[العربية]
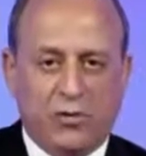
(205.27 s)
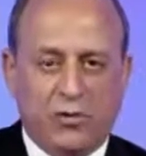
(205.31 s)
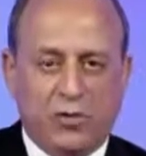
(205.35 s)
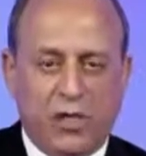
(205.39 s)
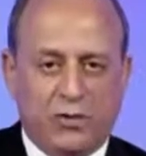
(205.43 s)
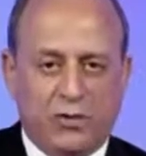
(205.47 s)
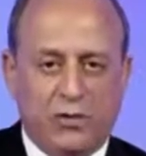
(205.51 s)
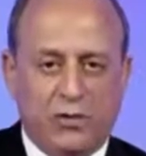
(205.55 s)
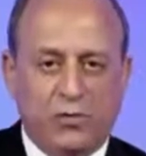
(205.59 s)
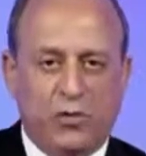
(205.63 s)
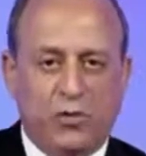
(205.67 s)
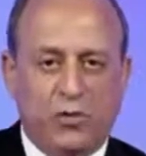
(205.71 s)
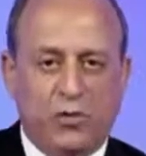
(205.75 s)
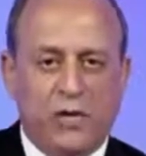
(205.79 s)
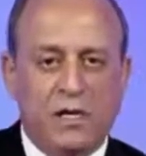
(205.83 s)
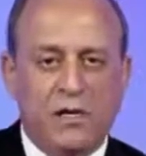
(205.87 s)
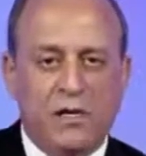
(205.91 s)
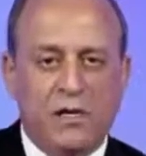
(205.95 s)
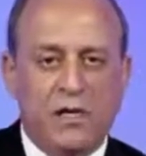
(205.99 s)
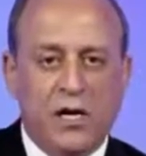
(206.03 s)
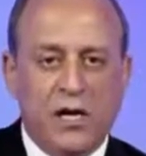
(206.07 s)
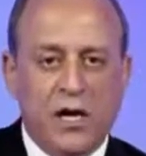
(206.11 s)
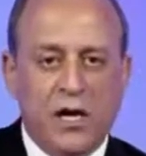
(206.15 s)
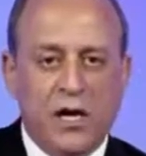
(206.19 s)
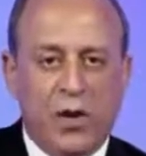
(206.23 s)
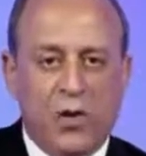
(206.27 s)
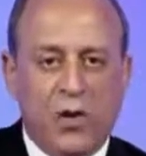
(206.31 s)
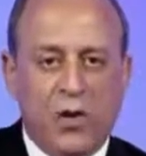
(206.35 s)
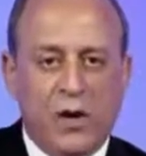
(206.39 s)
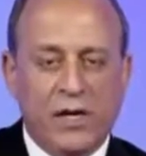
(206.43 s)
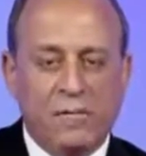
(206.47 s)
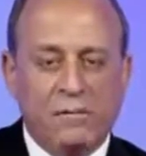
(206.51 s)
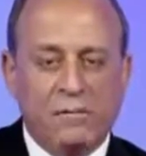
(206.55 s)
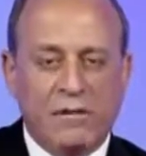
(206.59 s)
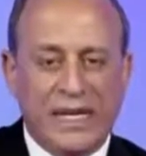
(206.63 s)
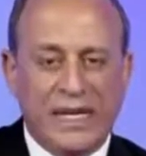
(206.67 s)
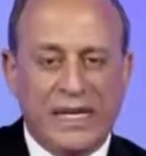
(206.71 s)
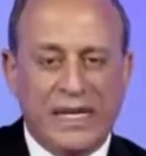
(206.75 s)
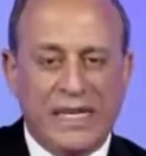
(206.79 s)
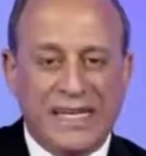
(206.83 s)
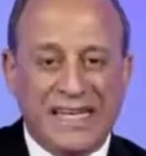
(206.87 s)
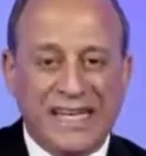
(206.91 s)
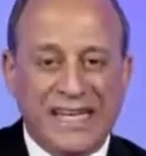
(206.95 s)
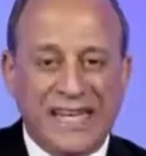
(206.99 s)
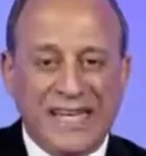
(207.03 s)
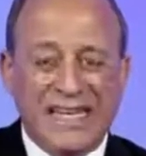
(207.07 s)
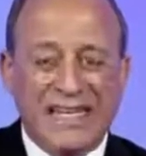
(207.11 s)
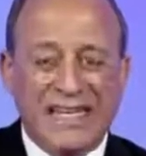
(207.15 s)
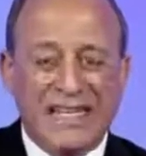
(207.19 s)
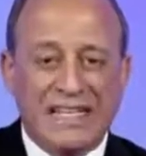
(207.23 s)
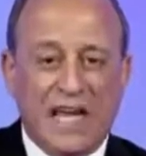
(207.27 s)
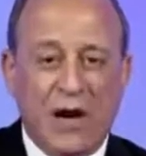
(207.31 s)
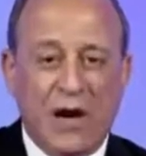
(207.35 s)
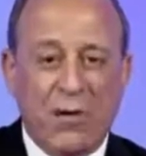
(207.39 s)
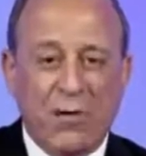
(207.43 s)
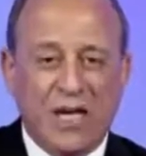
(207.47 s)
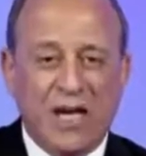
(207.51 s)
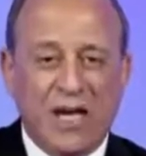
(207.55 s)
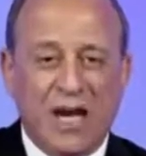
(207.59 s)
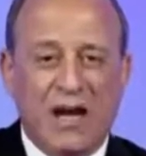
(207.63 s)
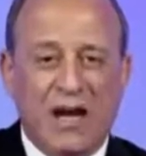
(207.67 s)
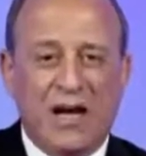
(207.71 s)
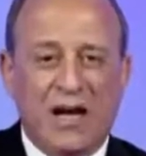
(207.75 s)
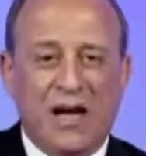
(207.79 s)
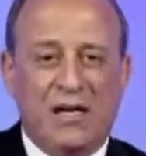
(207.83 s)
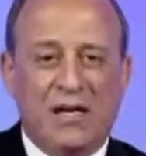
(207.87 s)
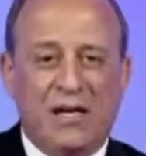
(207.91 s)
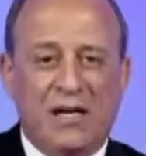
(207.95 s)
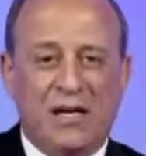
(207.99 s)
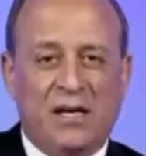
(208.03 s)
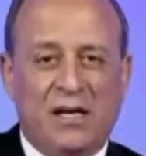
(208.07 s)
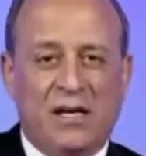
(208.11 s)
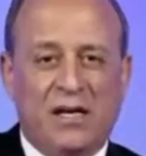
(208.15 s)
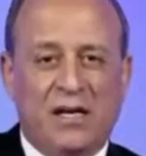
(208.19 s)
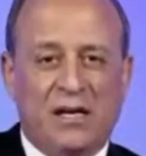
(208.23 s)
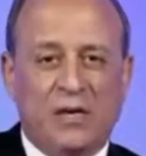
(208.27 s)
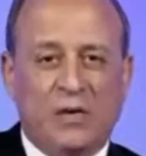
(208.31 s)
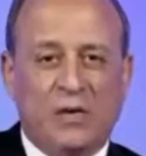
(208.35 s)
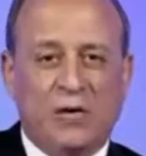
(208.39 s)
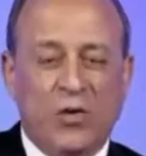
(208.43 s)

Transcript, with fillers: أشاطره الرأي هو يمتلك زاوية آه،